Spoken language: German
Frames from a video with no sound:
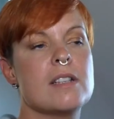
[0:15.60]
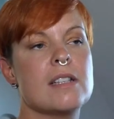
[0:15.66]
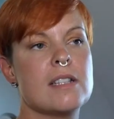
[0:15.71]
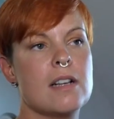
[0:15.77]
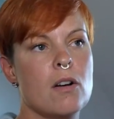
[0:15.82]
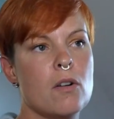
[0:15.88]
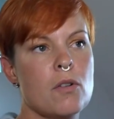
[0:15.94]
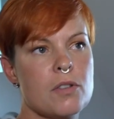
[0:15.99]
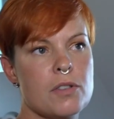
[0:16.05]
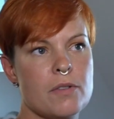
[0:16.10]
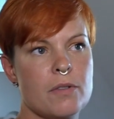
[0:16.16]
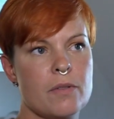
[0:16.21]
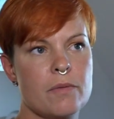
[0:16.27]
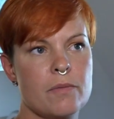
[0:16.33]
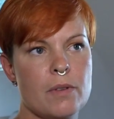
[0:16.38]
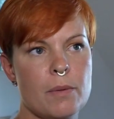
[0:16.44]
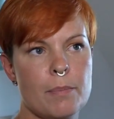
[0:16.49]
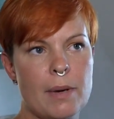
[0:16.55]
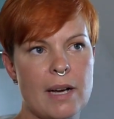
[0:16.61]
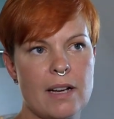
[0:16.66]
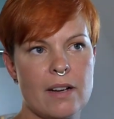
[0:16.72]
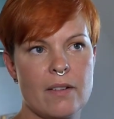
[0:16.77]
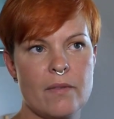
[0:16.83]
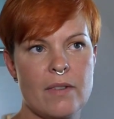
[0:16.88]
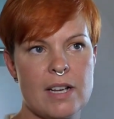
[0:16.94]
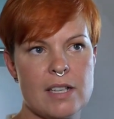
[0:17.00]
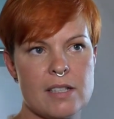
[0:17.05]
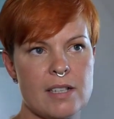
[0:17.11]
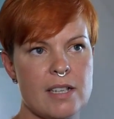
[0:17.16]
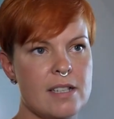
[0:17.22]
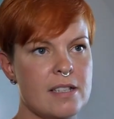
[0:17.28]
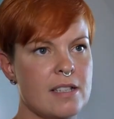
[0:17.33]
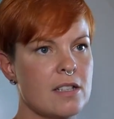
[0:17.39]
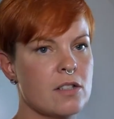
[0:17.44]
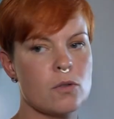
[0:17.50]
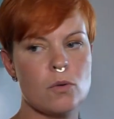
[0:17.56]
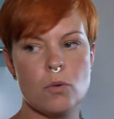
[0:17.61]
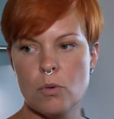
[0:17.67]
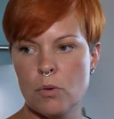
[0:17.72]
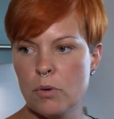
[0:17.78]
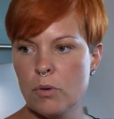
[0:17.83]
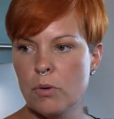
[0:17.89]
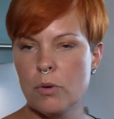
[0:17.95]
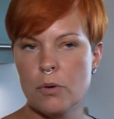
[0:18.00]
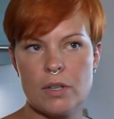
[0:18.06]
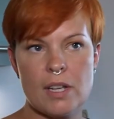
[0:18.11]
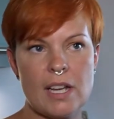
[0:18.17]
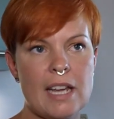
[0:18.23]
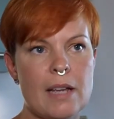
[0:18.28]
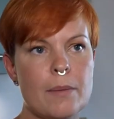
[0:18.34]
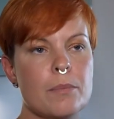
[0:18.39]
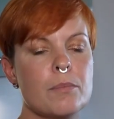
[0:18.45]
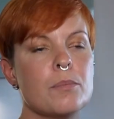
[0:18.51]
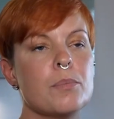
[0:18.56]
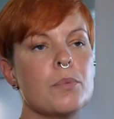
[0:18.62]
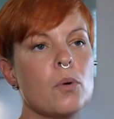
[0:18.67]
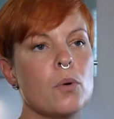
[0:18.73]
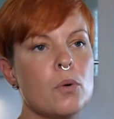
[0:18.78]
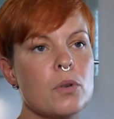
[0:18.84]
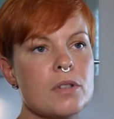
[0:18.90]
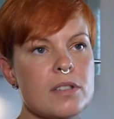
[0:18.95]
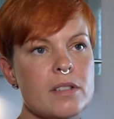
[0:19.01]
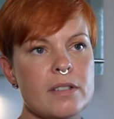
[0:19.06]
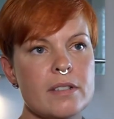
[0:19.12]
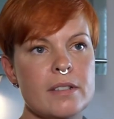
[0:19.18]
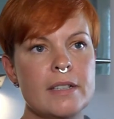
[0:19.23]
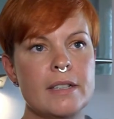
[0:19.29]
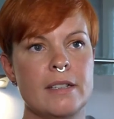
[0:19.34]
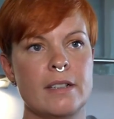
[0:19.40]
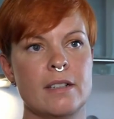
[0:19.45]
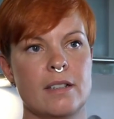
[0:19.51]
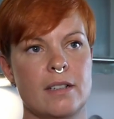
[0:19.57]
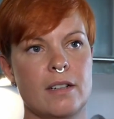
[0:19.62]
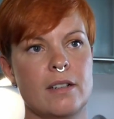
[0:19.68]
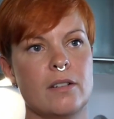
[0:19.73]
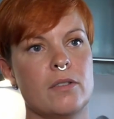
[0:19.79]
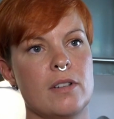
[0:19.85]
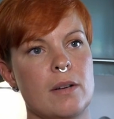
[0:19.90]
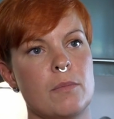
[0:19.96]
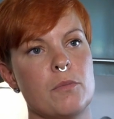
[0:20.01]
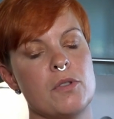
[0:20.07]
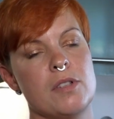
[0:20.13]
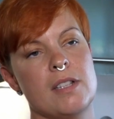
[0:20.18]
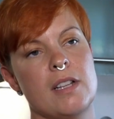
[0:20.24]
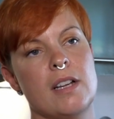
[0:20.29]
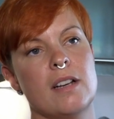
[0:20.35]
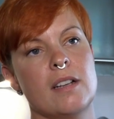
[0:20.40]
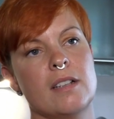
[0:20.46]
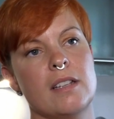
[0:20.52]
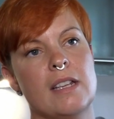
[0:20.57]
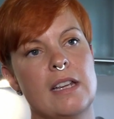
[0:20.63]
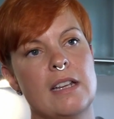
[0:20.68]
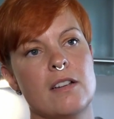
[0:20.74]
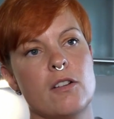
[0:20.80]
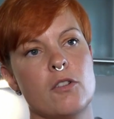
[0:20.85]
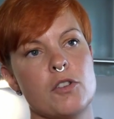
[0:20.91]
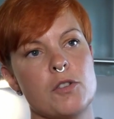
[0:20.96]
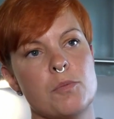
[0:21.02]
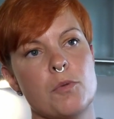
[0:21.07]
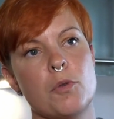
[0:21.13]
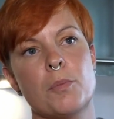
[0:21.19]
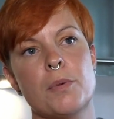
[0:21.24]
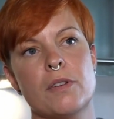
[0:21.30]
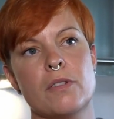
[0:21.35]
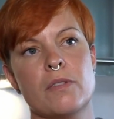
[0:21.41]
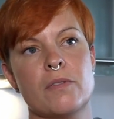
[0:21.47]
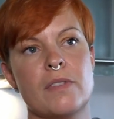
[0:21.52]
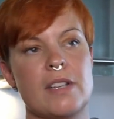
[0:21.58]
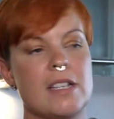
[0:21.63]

jetzt aus. Wir backen was, sei es jetzt Kuchen oder eben Brote. Na, und haben uns dahingehend ausprobiert und